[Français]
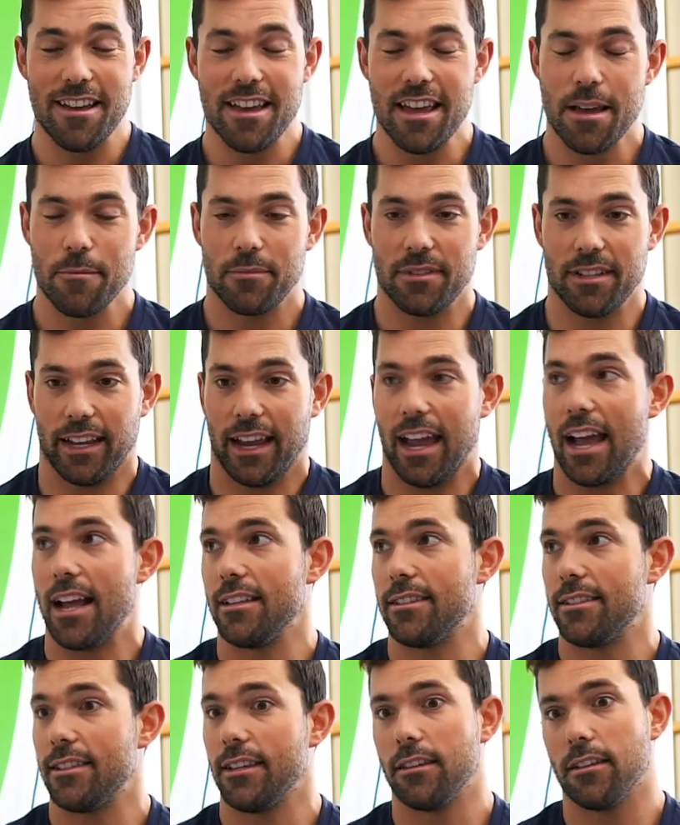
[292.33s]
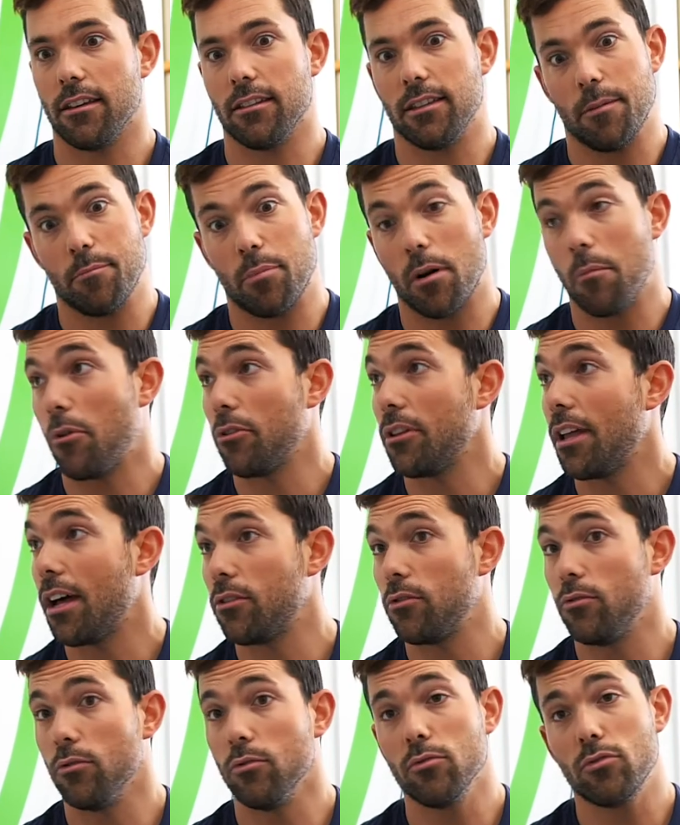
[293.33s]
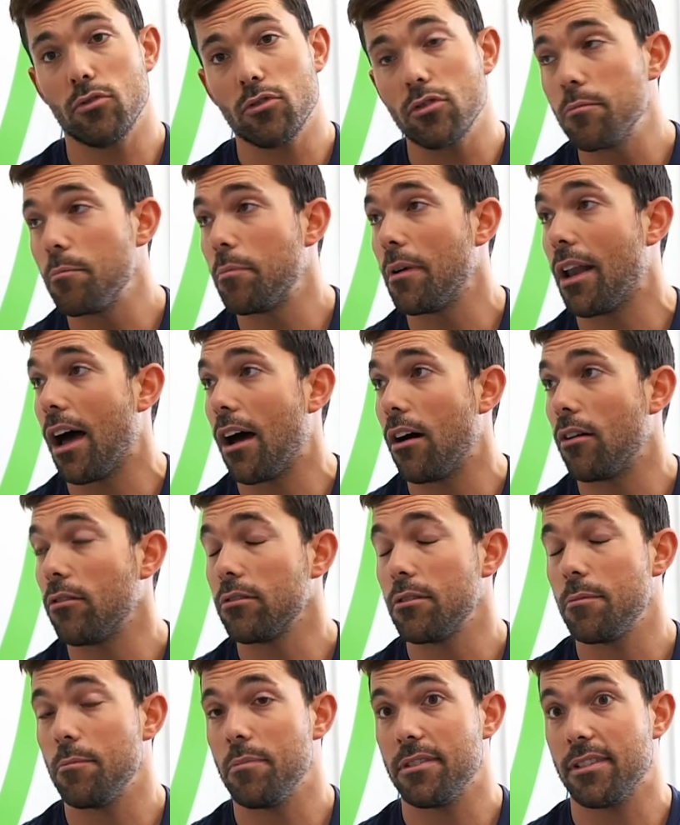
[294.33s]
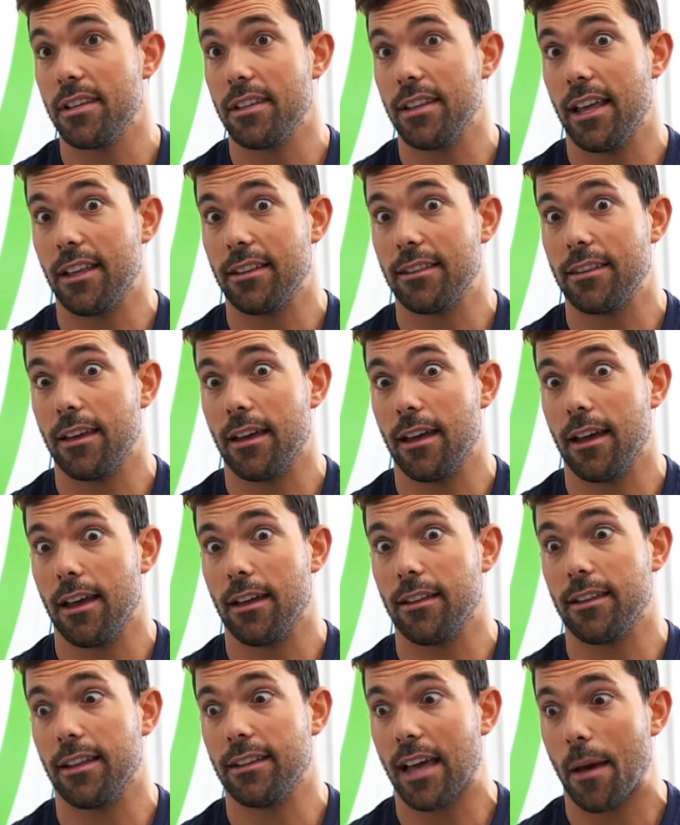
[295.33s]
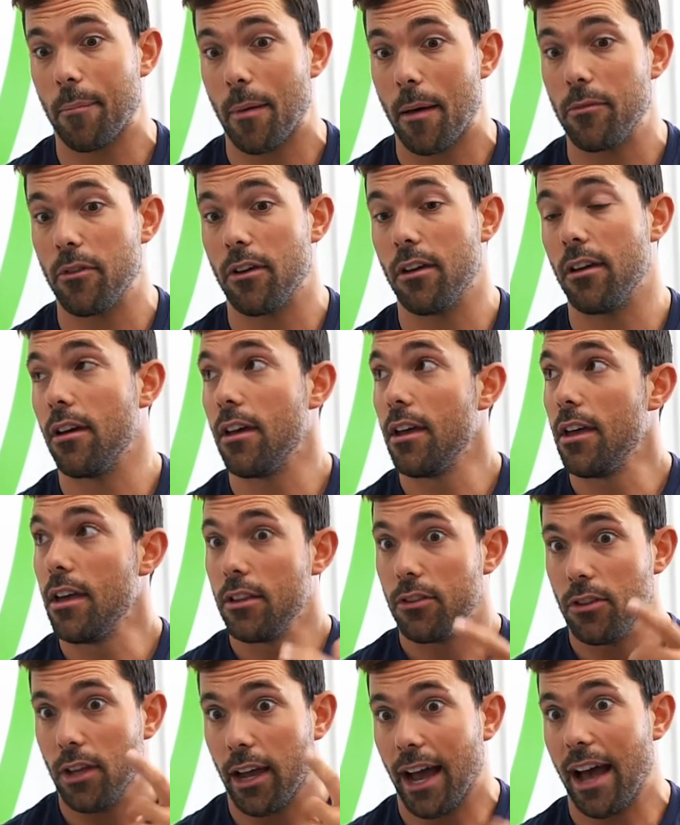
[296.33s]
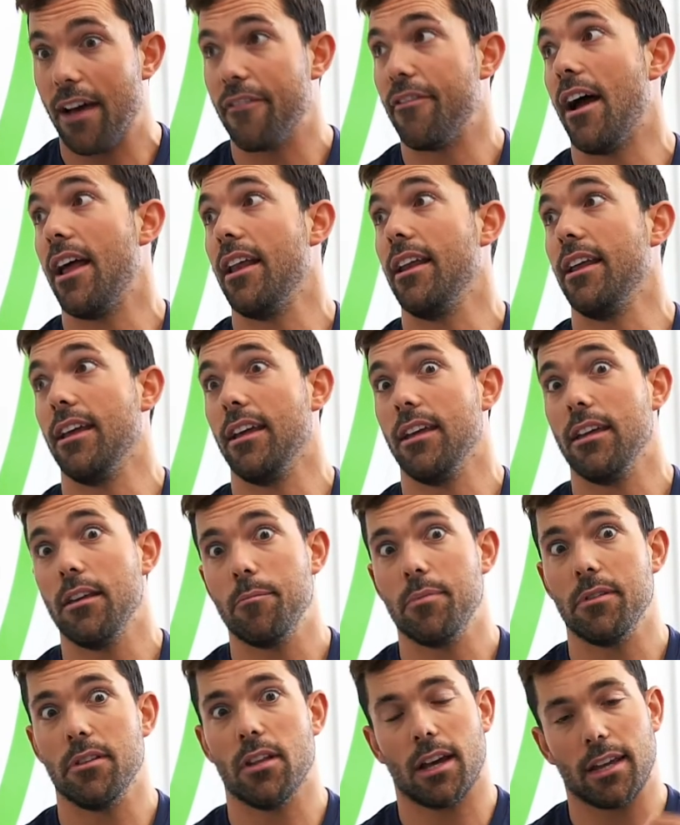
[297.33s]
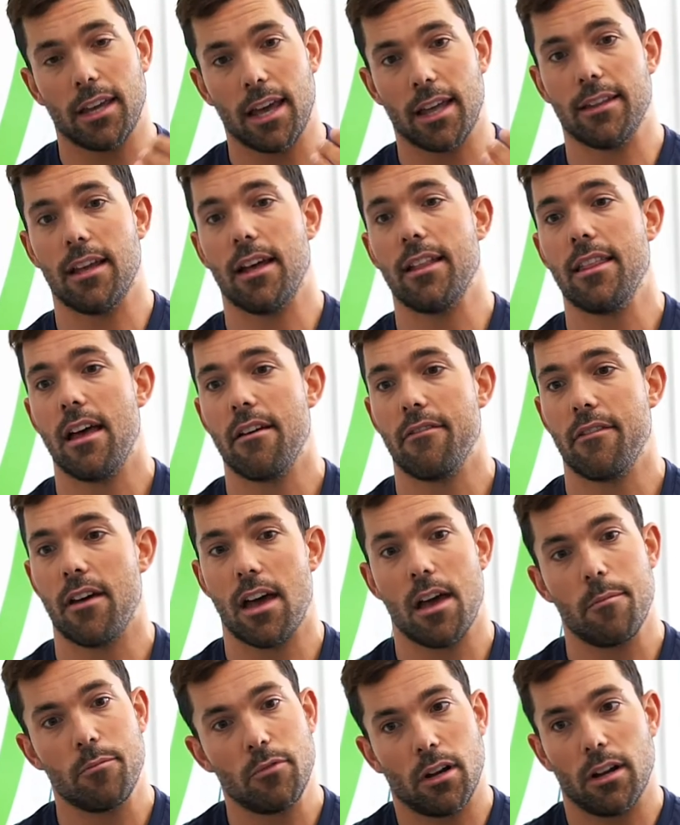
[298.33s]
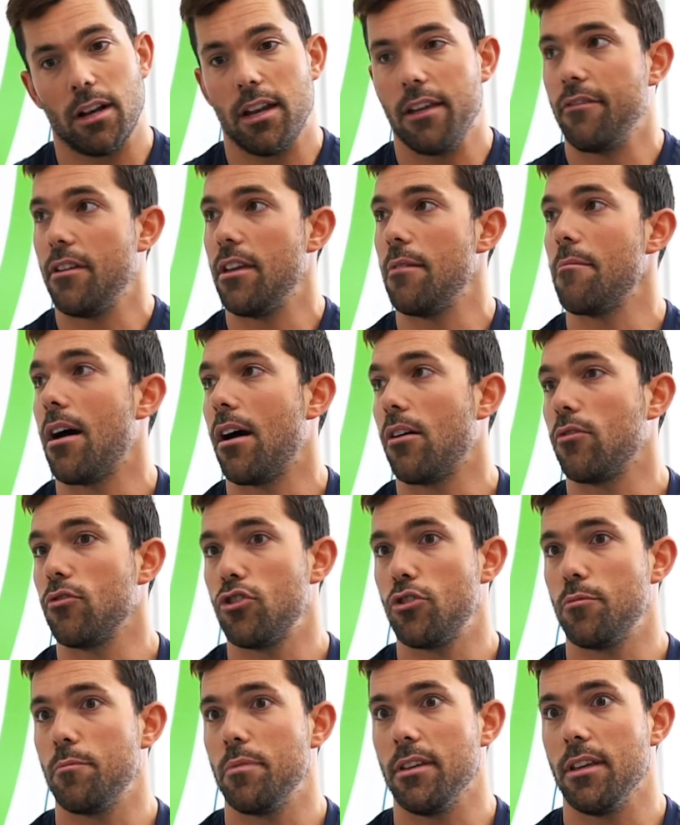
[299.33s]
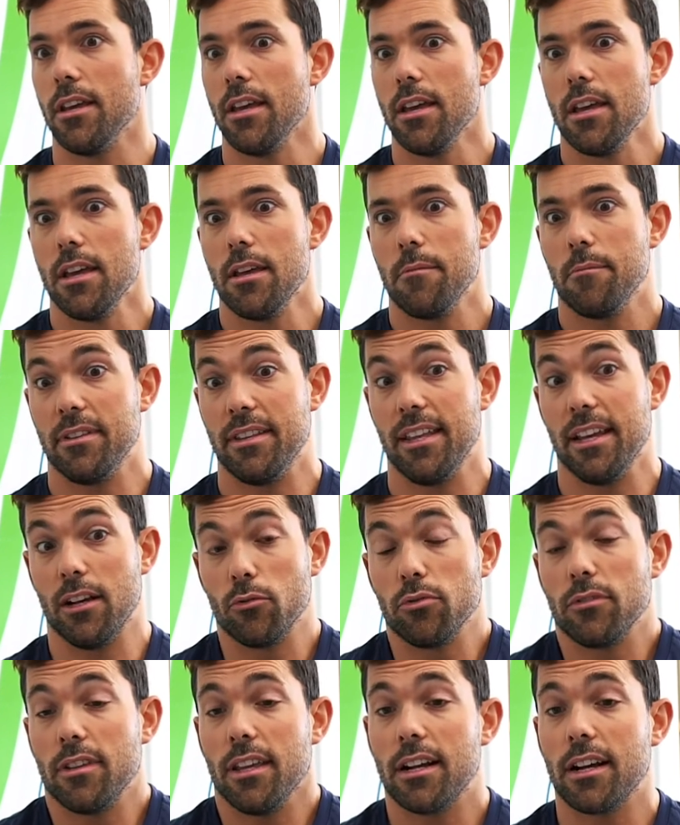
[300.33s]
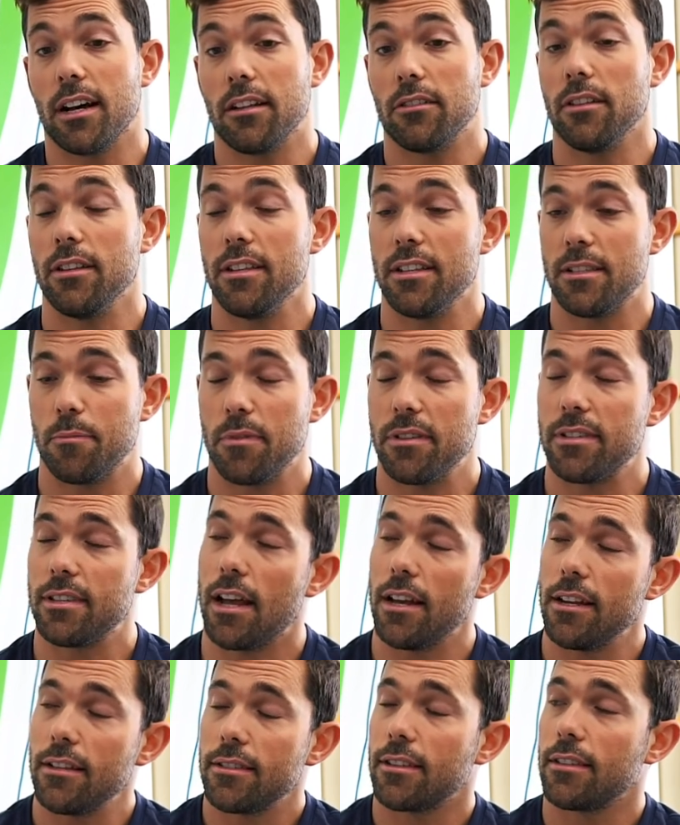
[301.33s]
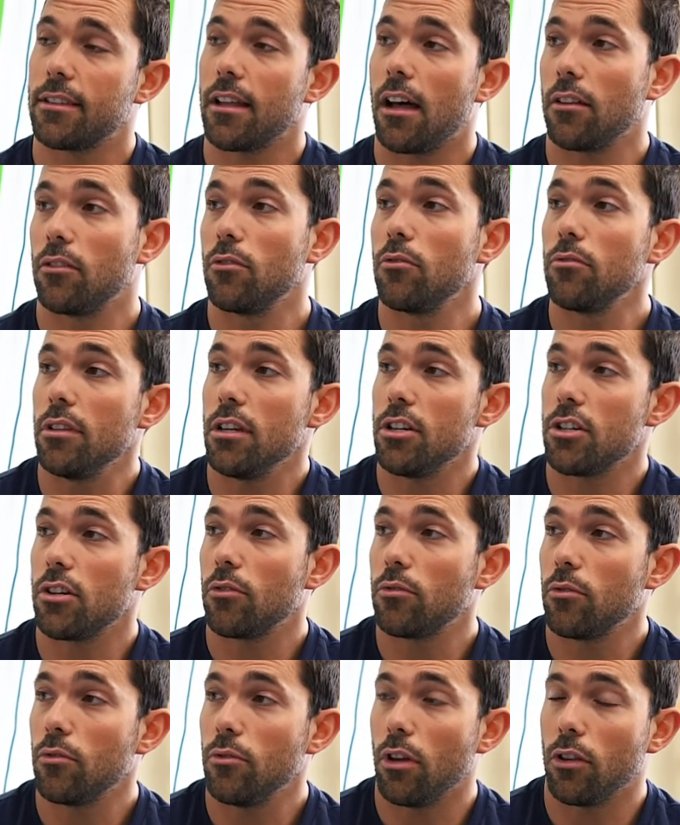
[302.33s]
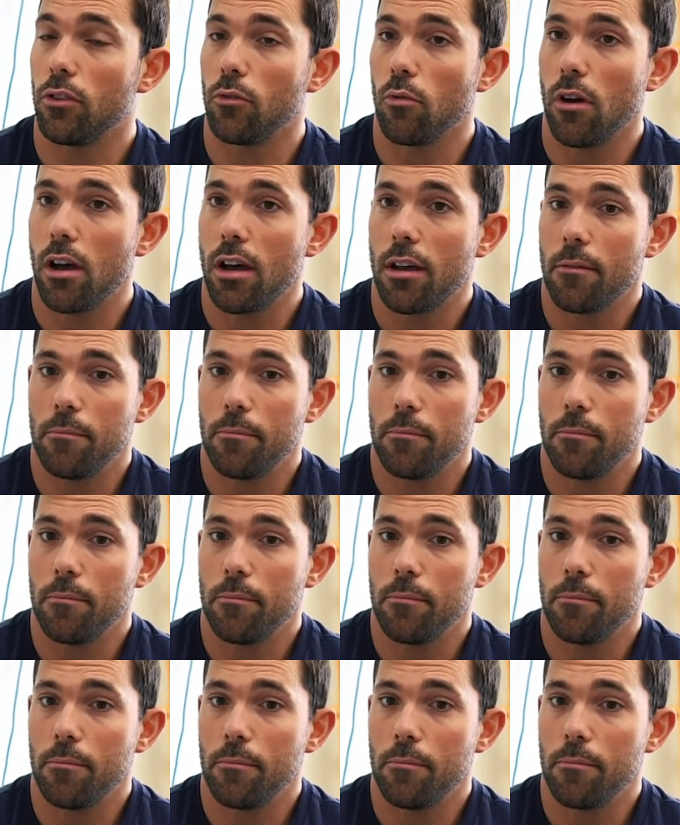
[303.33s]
c'est de réaliser que t'es pas bon dans tout, tu te plantes, puis c'est d'être euh, capable de, ravaler, puis de regarder en avant, puis de relever les manches, puis, d'écouter quand t'as des spécialistes qui t'entourent, des gens autour de toi,